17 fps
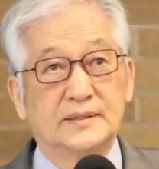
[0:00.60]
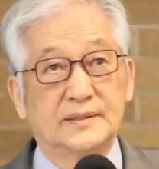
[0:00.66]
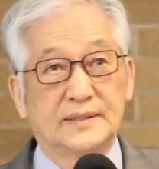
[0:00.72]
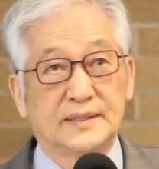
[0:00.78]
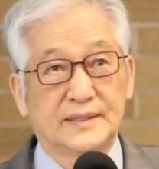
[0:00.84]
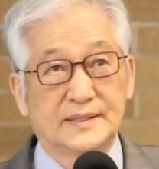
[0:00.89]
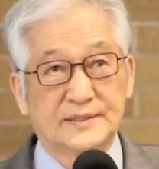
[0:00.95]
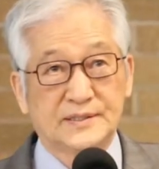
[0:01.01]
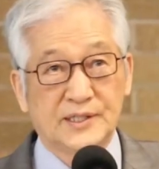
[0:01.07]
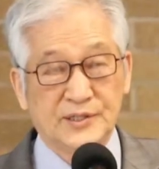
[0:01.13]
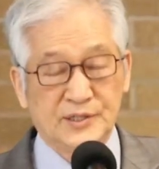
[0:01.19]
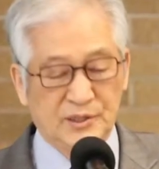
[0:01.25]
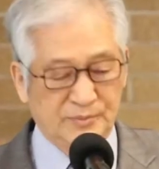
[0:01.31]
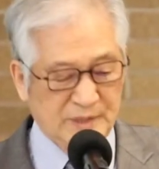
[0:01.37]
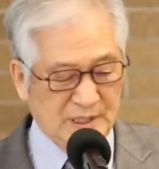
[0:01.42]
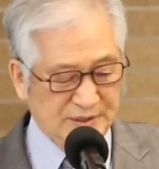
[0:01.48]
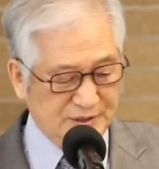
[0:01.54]
예,
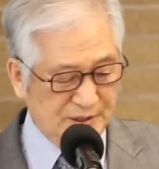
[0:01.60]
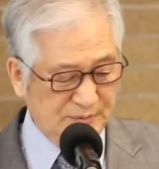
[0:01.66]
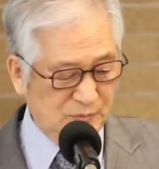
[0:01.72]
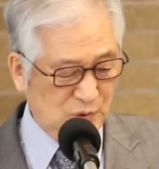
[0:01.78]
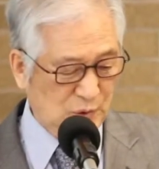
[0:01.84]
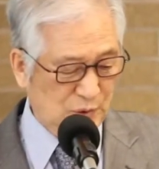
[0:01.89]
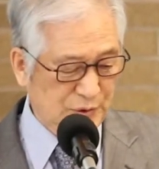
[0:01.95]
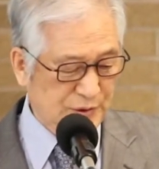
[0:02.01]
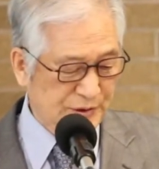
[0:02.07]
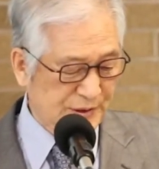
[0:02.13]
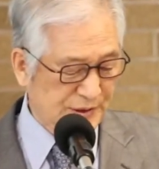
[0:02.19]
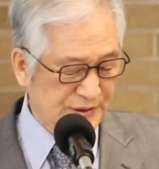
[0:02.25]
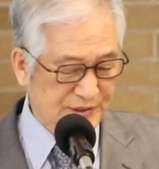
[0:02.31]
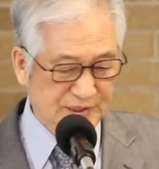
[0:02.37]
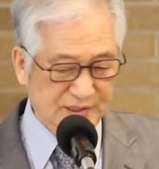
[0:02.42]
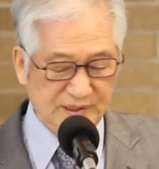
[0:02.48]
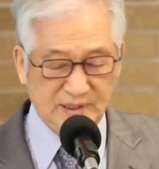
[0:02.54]
성경 말씀 고린전서